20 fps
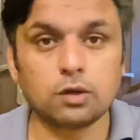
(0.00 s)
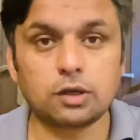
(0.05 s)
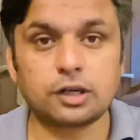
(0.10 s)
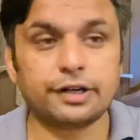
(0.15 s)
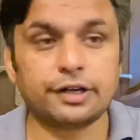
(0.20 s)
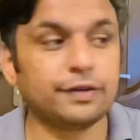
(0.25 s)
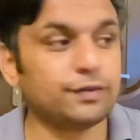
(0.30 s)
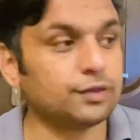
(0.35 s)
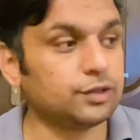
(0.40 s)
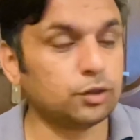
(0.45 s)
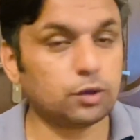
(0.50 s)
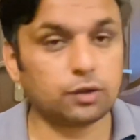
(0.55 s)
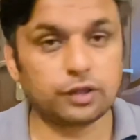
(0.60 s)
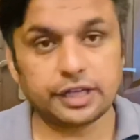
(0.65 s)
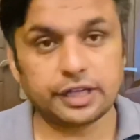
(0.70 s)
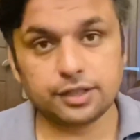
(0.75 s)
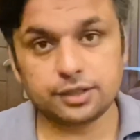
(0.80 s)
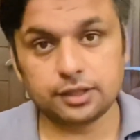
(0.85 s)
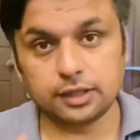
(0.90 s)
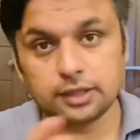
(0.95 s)
वो खड़े हुए थे और
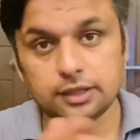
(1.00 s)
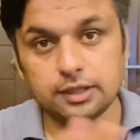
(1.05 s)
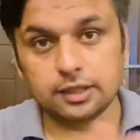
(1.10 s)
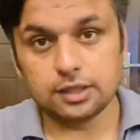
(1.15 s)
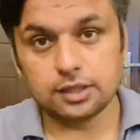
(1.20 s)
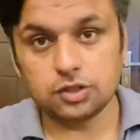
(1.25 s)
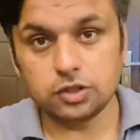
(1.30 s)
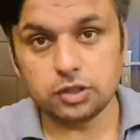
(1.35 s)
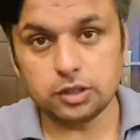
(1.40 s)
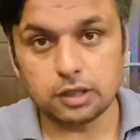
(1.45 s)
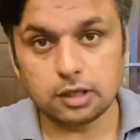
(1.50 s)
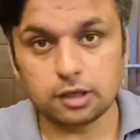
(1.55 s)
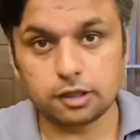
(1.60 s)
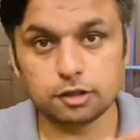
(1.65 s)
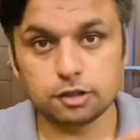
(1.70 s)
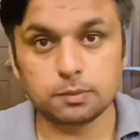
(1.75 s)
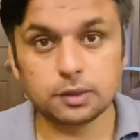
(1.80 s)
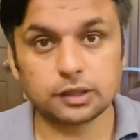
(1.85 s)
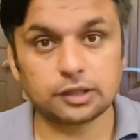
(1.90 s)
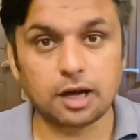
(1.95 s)
कह रहे थे कि देखें जी
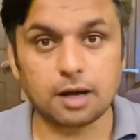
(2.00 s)
अलखिदमत